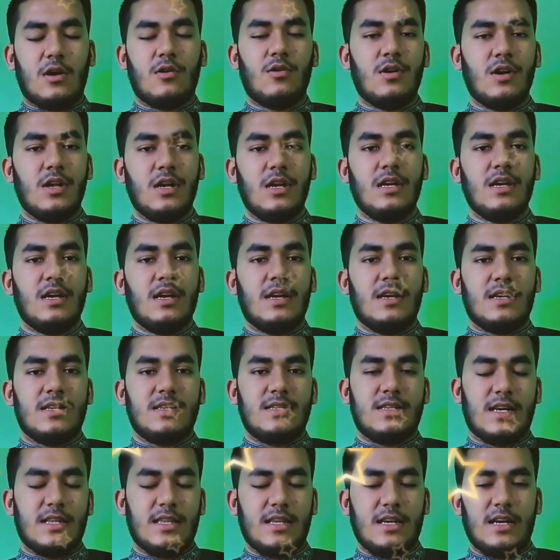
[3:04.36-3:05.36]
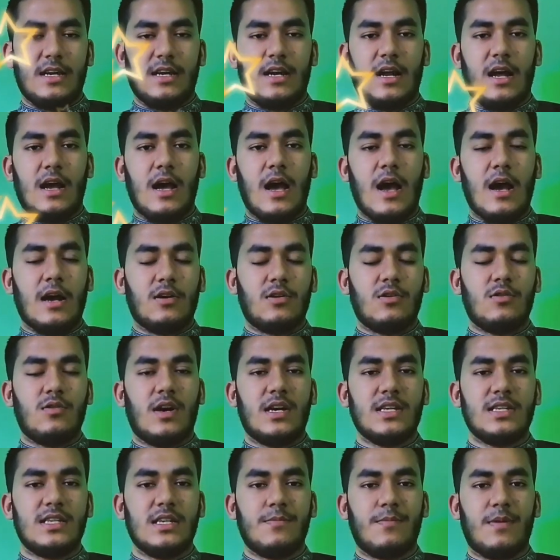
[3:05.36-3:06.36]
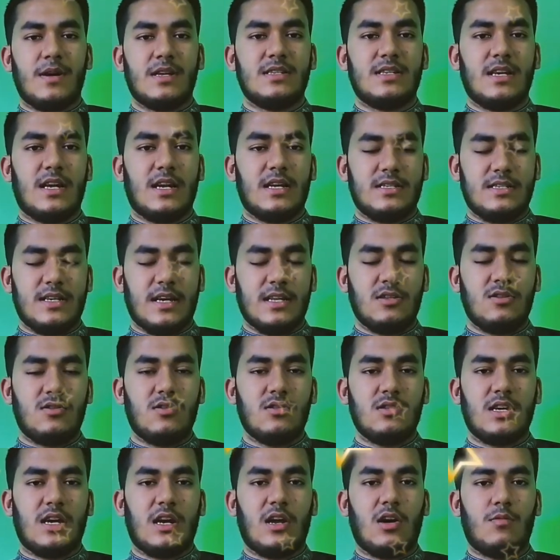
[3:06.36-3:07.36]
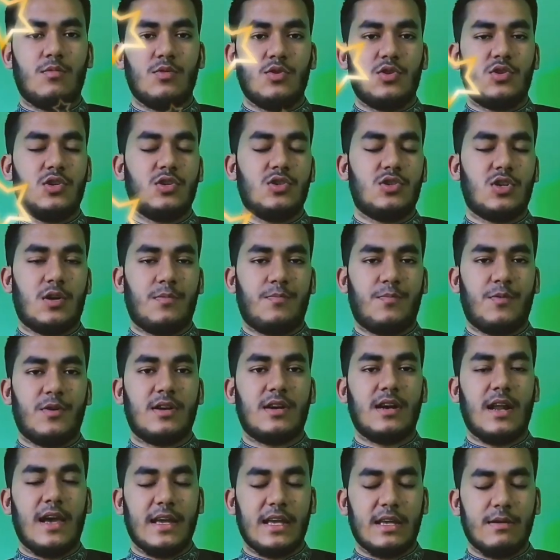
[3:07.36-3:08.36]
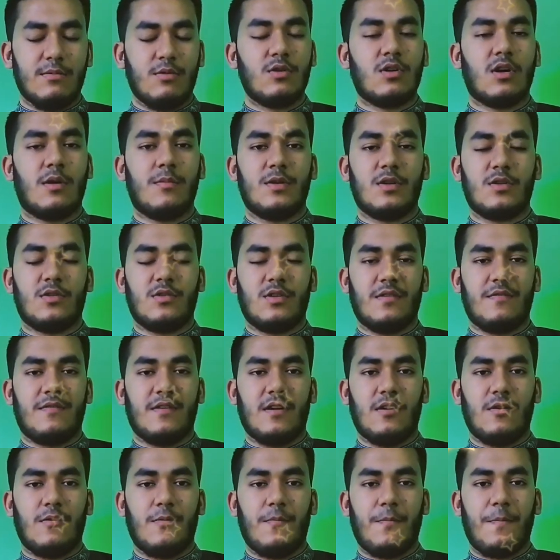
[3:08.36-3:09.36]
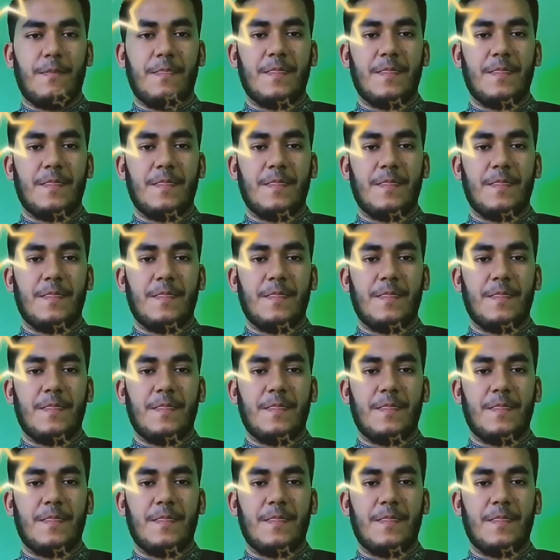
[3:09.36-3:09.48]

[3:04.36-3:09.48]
এখনই যাদের আগ্রহ আছে বা যারা চাচ্ছ তারা অবশ্যই ঝটপট লাইক এবং কমেন্ট করে ফেলাও